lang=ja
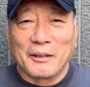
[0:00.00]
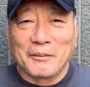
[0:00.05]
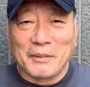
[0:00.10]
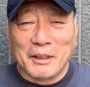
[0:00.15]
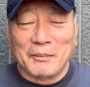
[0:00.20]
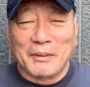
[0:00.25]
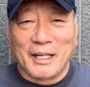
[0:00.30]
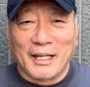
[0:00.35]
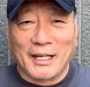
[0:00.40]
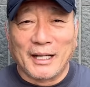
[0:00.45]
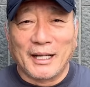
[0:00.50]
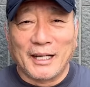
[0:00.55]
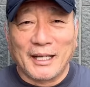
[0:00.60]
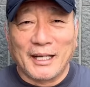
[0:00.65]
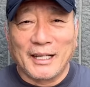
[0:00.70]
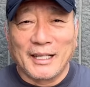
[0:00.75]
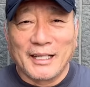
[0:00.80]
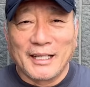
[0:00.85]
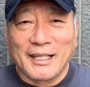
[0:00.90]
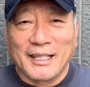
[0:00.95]
まあま
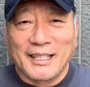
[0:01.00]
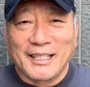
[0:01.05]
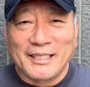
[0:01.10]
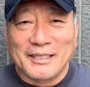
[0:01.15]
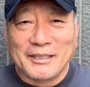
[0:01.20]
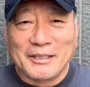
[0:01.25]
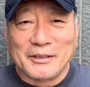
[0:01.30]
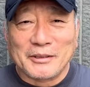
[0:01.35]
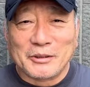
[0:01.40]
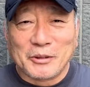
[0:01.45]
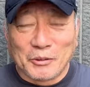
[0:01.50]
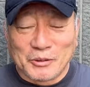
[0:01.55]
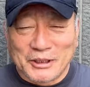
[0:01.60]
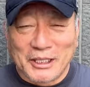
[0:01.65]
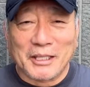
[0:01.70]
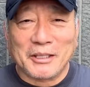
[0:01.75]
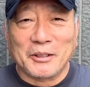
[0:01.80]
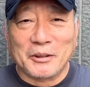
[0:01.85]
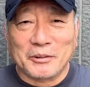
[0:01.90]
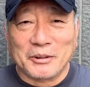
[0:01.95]
あ即
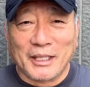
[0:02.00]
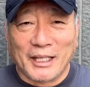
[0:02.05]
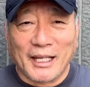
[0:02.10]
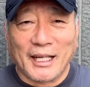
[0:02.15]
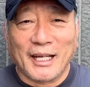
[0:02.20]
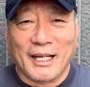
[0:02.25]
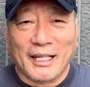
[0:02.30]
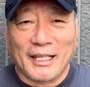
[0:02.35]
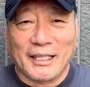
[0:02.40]
戦力で